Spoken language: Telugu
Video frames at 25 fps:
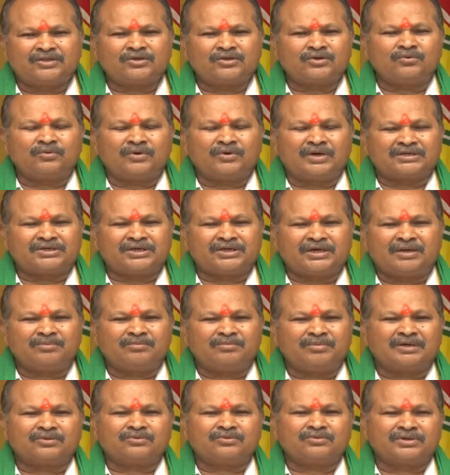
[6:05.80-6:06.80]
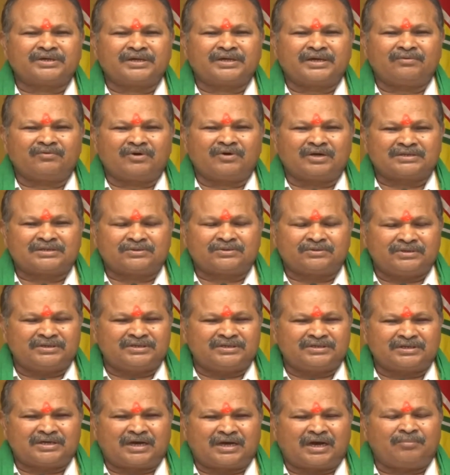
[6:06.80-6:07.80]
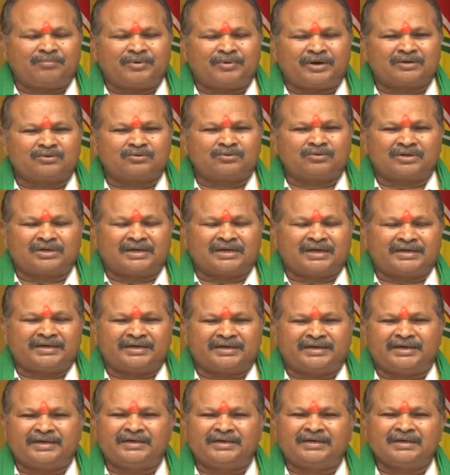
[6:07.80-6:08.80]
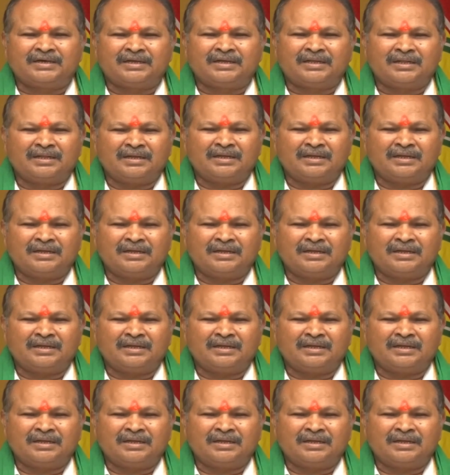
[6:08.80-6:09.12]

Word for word: రైతుకు వర్షాలు పడుతుంటే వర్షం నుంచి కాపాడుకోవటానికి